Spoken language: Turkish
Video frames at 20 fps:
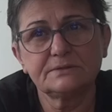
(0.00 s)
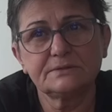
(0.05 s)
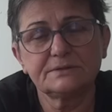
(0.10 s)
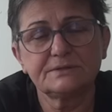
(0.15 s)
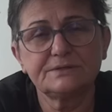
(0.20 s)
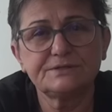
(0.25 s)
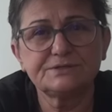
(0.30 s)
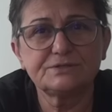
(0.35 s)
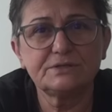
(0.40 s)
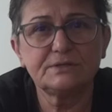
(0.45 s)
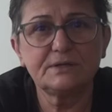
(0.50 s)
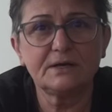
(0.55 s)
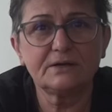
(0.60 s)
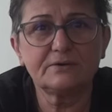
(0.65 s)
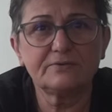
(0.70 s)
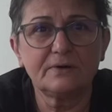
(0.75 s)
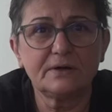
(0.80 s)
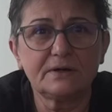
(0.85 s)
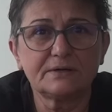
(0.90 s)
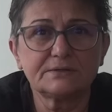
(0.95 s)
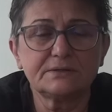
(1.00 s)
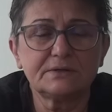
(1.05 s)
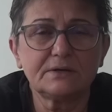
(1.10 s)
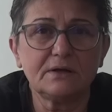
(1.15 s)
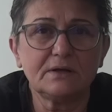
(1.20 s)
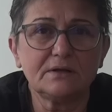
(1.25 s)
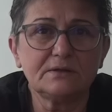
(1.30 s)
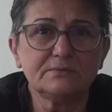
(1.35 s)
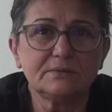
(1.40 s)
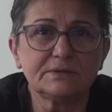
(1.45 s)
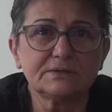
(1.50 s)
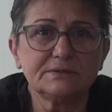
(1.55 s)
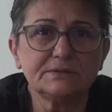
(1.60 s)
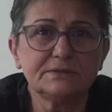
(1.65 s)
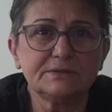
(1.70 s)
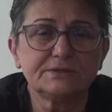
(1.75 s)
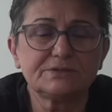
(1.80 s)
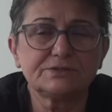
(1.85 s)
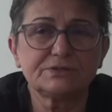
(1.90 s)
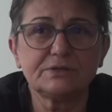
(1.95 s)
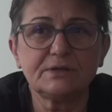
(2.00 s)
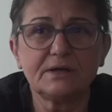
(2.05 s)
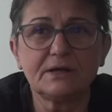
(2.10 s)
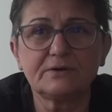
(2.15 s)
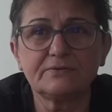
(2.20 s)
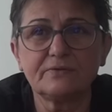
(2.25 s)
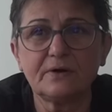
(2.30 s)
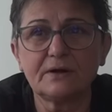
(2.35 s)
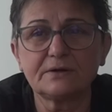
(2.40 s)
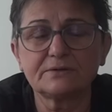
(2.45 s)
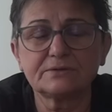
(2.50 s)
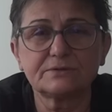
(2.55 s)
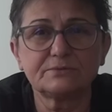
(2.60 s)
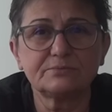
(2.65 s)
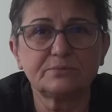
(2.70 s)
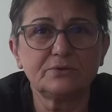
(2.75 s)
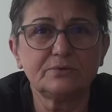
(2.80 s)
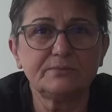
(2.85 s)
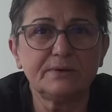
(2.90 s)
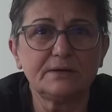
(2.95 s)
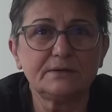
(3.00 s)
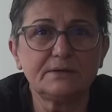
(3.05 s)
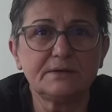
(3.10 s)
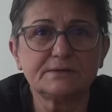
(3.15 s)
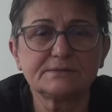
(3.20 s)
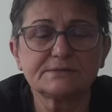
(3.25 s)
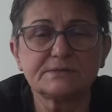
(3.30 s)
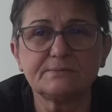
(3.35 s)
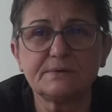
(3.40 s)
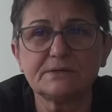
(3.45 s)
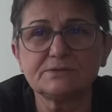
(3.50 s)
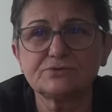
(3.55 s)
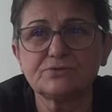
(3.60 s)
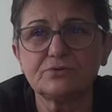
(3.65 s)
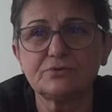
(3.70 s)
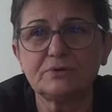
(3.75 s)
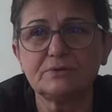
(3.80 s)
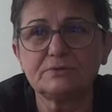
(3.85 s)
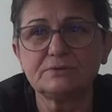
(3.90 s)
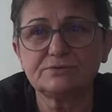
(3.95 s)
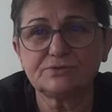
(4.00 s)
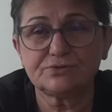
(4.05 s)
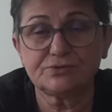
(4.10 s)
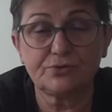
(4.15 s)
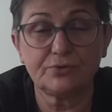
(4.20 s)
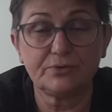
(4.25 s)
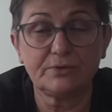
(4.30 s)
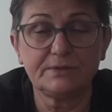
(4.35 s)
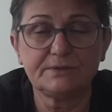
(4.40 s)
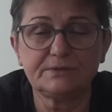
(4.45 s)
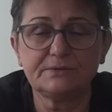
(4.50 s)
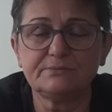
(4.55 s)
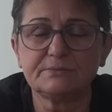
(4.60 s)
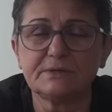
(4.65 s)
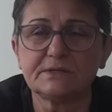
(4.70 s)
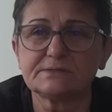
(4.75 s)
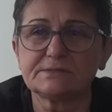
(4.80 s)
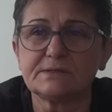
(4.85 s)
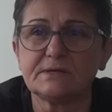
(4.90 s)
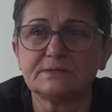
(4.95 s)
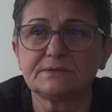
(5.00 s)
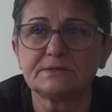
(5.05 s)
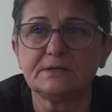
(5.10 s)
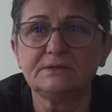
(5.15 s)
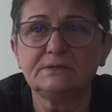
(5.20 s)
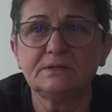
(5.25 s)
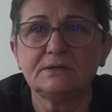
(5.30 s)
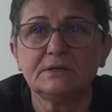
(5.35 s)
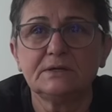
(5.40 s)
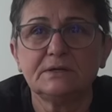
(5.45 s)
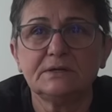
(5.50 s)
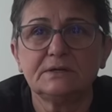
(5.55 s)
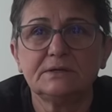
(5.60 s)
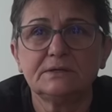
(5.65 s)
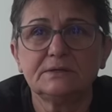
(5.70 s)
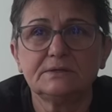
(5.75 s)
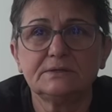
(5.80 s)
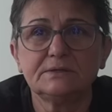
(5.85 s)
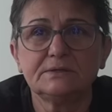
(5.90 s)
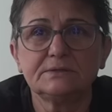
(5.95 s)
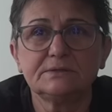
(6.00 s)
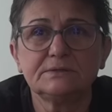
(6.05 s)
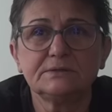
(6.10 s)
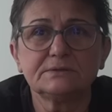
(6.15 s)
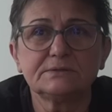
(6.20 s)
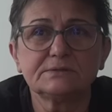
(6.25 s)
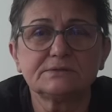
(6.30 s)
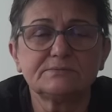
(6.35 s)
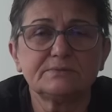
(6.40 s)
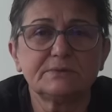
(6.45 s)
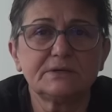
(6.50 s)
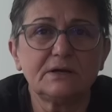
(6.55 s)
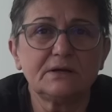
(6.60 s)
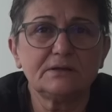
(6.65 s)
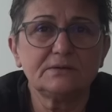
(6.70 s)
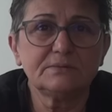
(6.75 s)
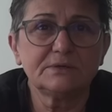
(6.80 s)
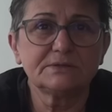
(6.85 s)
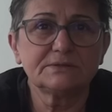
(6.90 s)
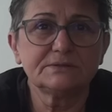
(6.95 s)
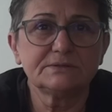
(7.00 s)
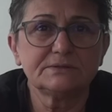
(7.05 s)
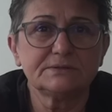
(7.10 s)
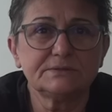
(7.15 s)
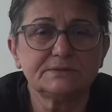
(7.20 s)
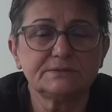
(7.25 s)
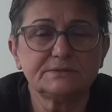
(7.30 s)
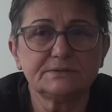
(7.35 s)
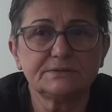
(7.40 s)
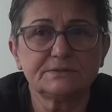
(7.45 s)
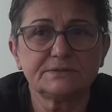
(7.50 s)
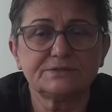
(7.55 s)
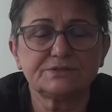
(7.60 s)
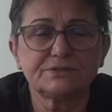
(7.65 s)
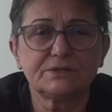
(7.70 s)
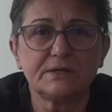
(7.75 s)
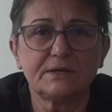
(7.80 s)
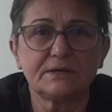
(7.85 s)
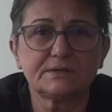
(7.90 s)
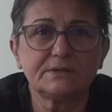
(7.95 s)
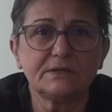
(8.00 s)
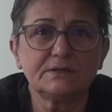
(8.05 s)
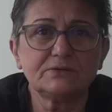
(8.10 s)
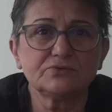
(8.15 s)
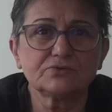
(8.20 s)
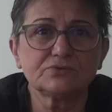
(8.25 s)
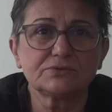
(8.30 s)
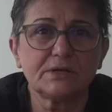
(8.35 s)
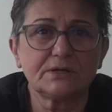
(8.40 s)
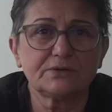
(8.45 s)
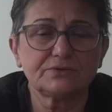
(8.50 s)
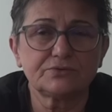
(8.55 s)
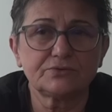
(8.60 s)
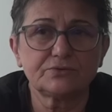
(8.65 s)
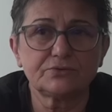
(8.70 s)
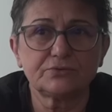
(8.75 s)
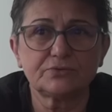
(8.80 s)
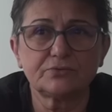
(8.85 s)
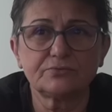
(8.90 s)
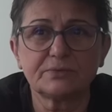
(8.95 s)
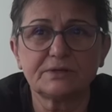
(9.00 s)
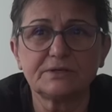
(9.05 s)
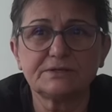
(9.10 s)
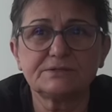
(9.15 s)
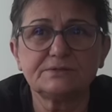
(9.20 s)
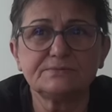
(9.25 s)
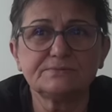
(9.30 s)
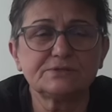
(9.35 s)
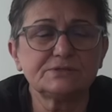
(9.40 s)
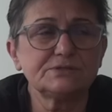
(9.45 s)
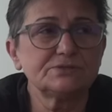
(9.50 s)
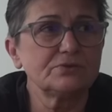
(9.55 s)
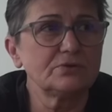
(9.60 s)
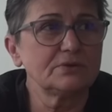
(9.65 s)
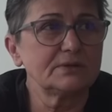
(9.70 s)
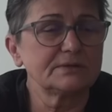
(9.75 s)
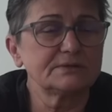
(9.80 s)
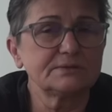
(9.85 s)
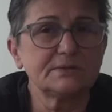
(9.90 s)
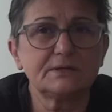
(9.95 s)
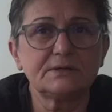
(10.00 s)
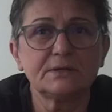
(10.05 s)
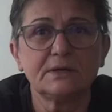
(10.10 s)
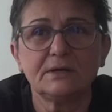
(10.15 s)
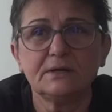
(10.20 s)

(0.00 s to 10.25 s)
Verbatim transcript: kişiler vardır, almadığı kişiler vardır. Bunu ben her zaman söyledim de zaten. yıldızımın almadığı kişilerden uzak dururum. Geçimsiz olanlar